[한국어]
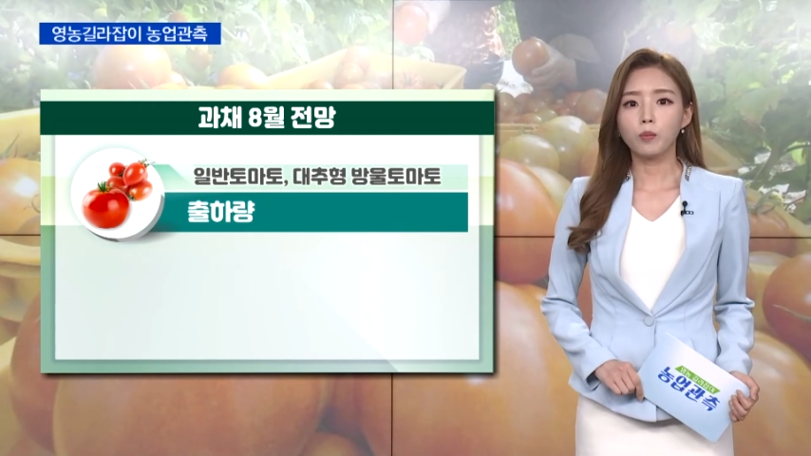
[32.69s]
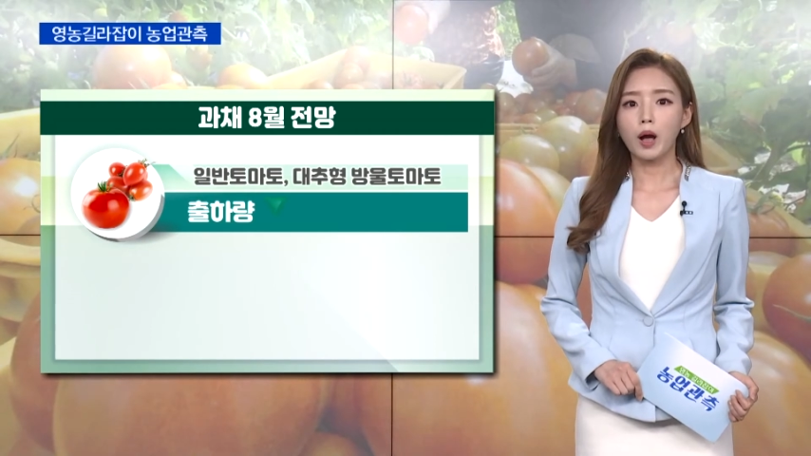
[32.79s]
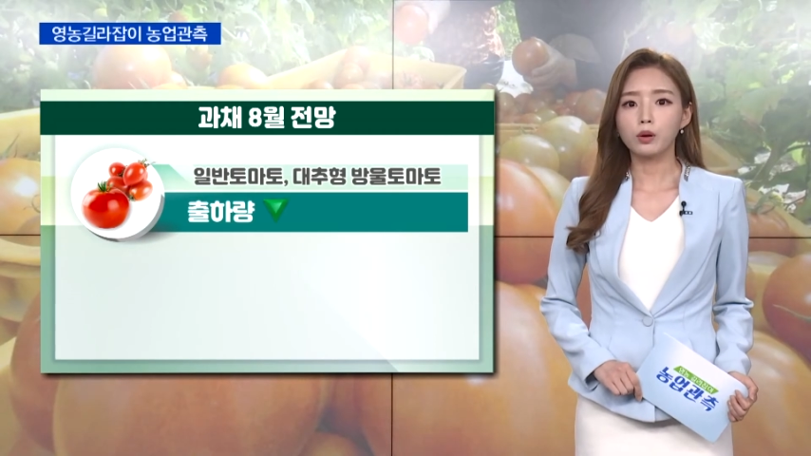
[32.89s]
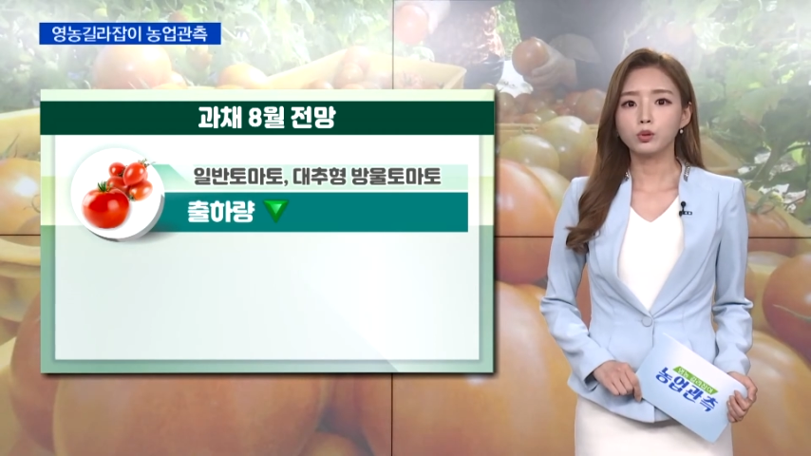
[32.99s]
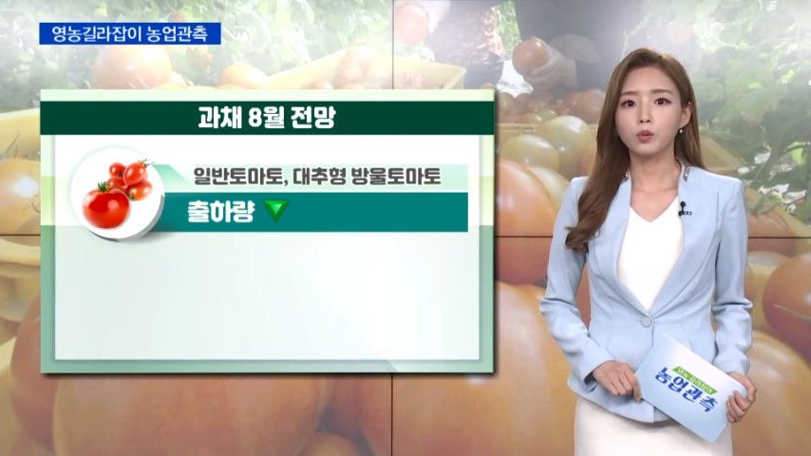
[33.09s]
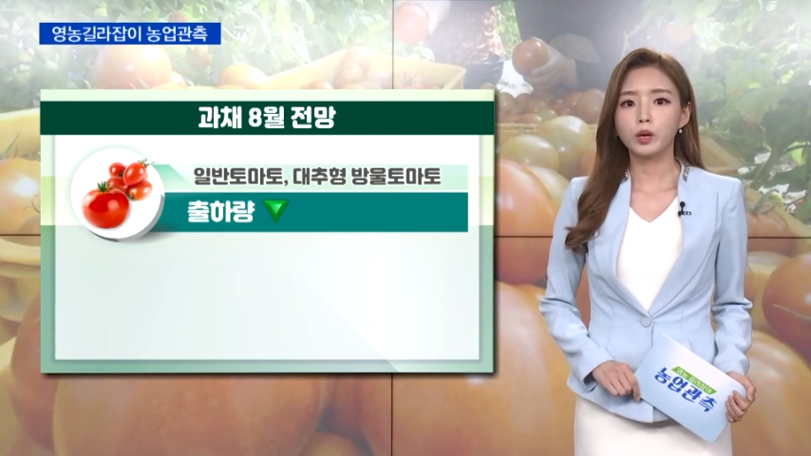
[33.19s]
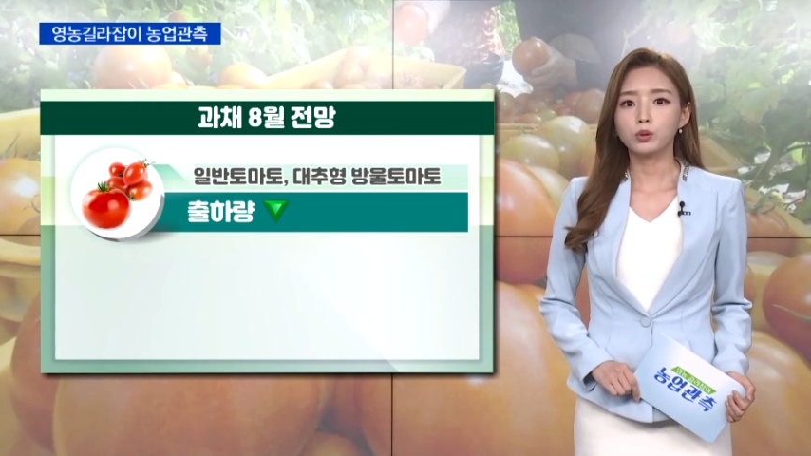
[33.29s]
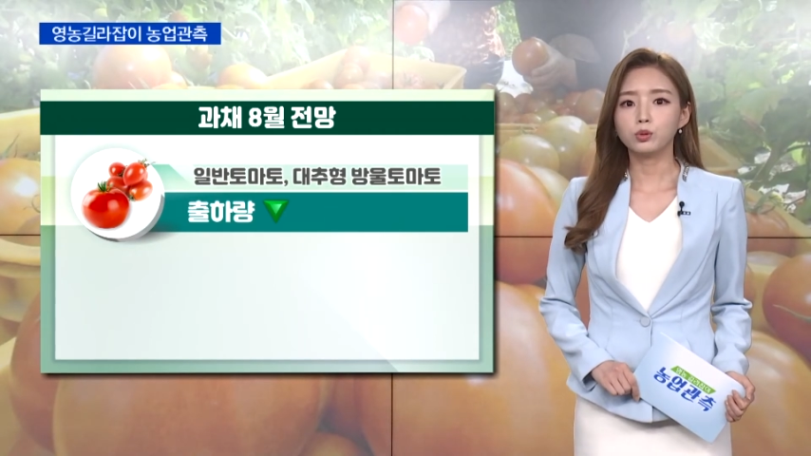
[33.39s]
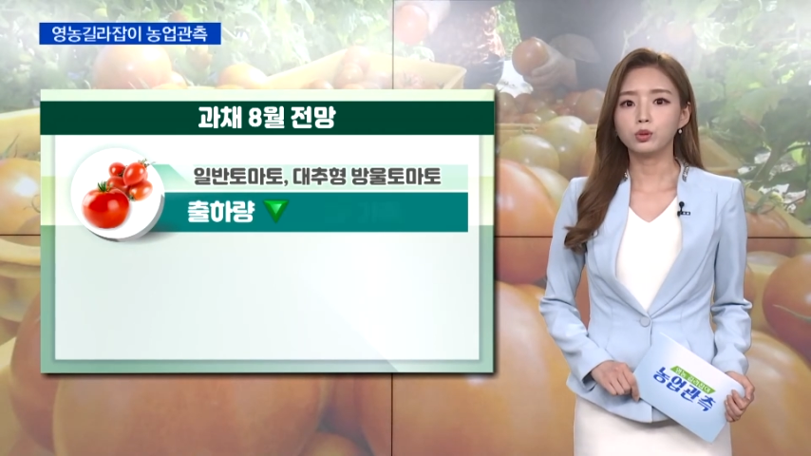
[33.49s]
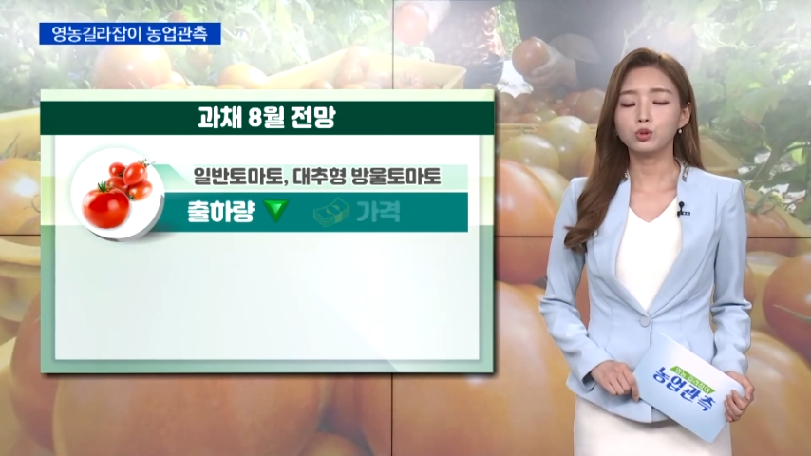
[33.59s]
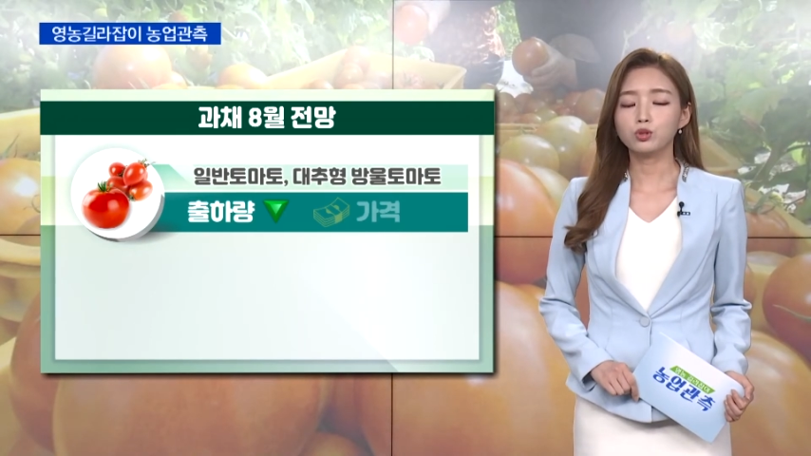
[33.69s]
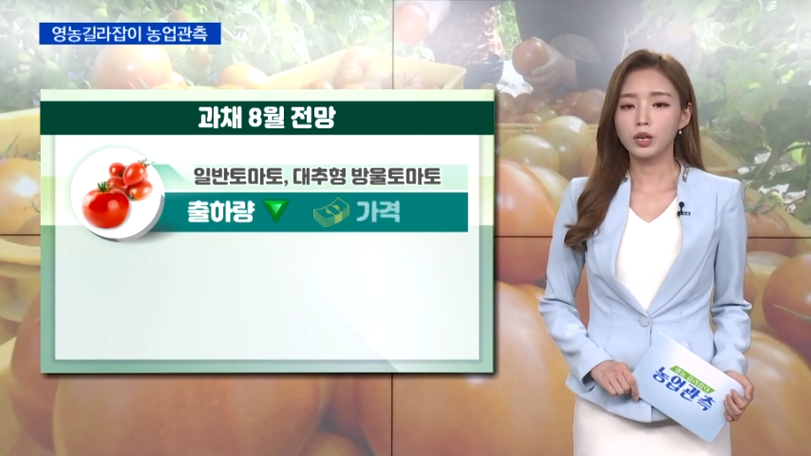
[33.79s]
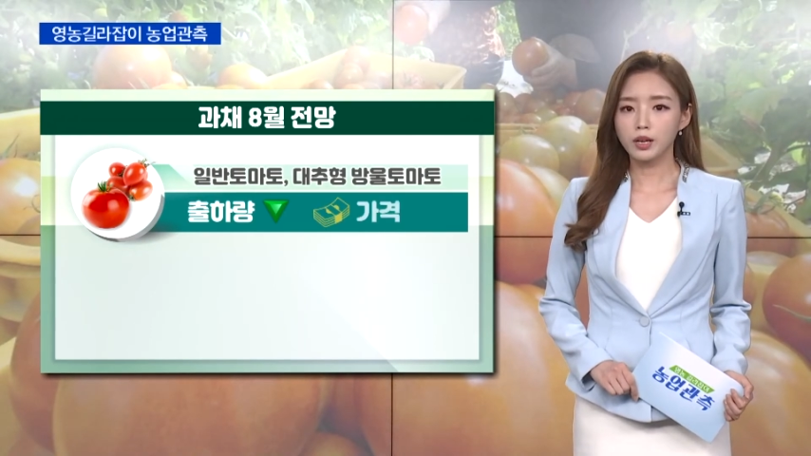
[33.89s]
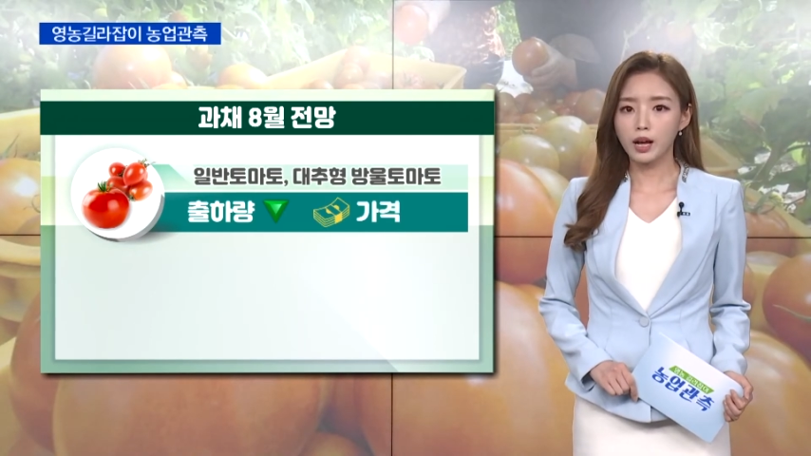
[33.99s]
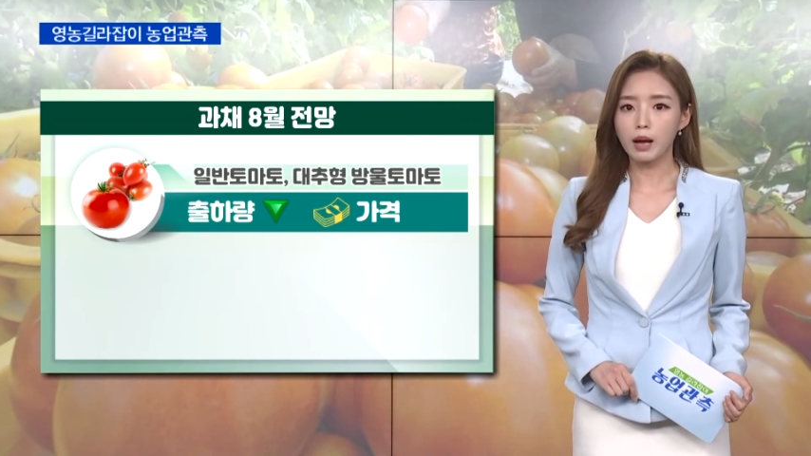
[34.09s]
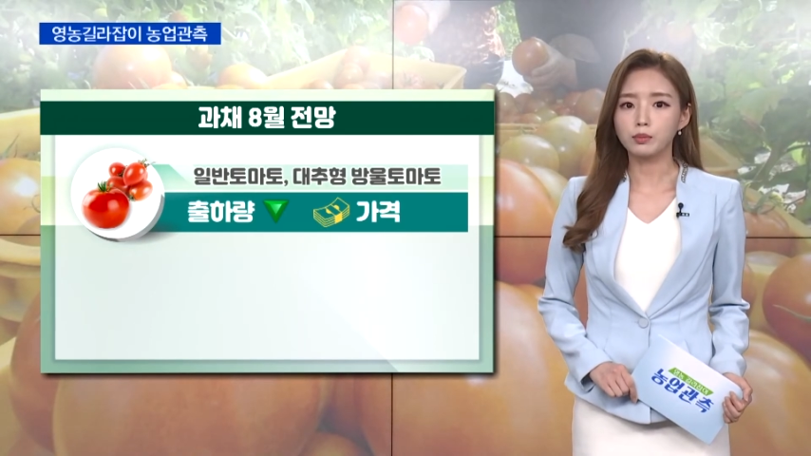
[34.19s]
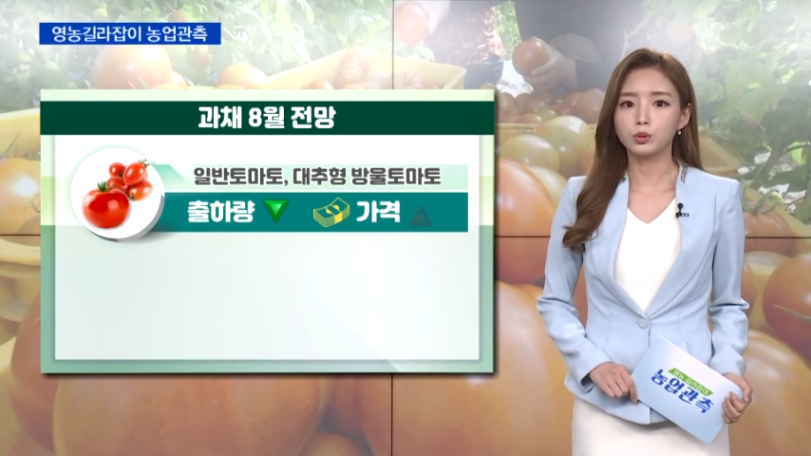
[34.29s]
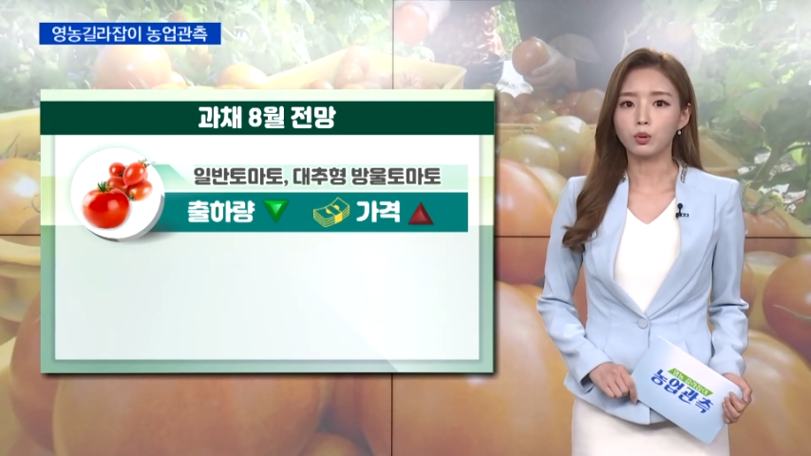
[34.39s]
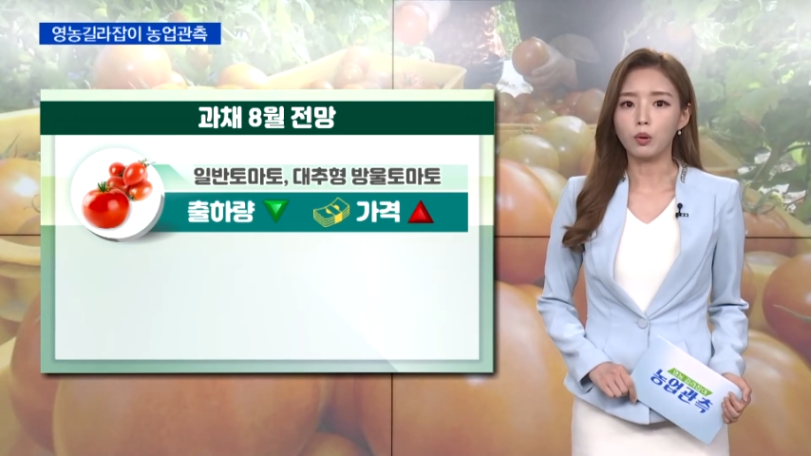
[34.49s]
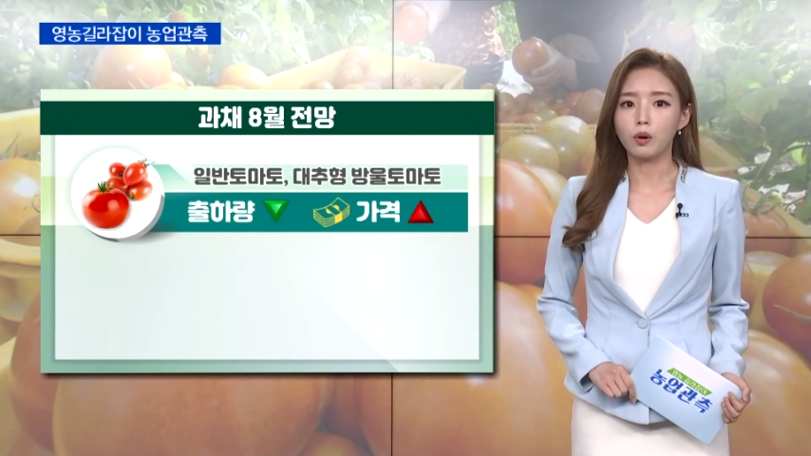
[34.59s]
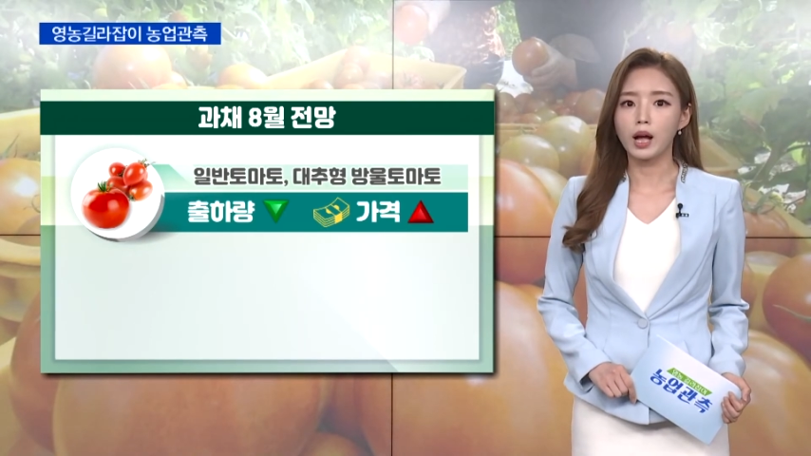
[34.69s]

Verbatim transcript: 방울토마토는 출하량 감소로